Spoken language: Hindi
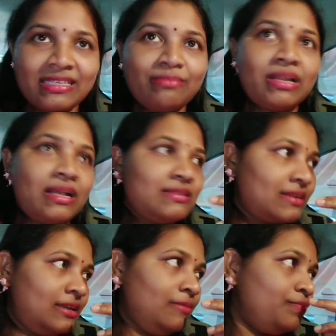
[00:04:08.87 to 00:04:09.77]
सिम डाल
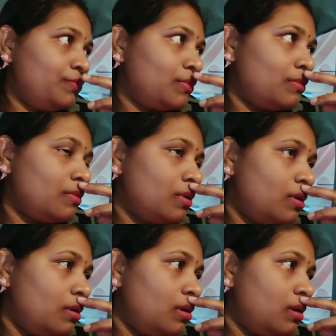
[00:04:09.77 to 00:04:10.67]
सके
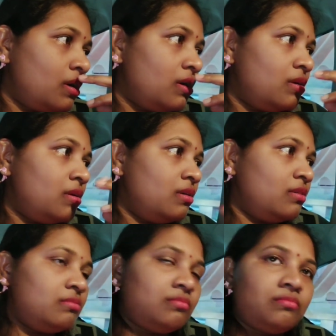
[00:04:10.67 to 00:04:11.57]
अगर
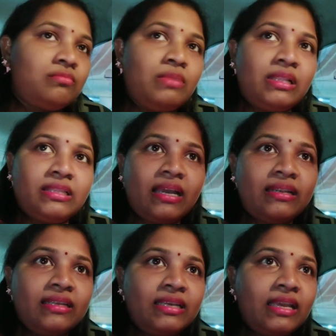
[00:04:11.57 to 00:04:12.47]
मिलता है
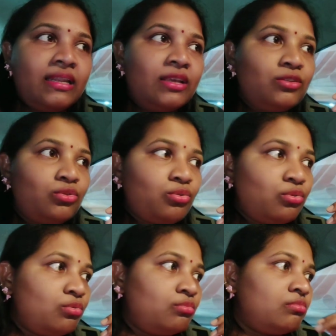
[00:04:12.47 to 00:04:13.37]
ठीक है नहीं तो
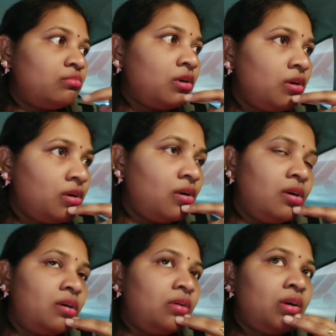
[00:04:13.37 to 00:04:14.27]
आ,
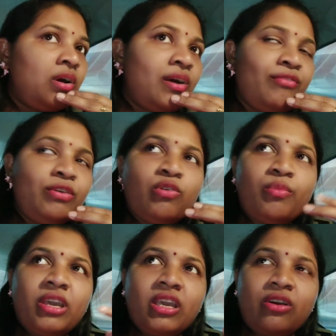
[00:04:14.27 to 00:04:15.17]
वीवो
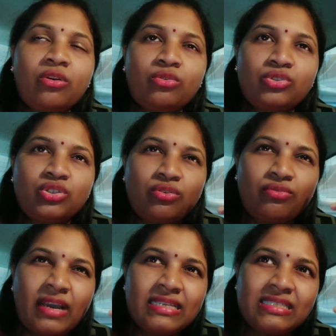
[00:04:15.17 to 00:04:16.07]
में एक और कुछ
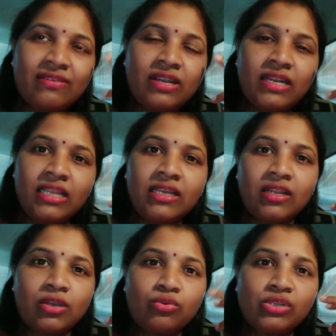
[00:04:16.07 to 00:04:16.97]
वाई सेवेंटीन
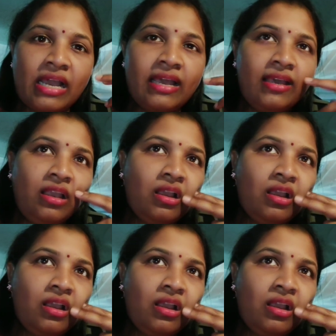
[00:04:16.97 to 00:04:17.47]
करके कुछ आया है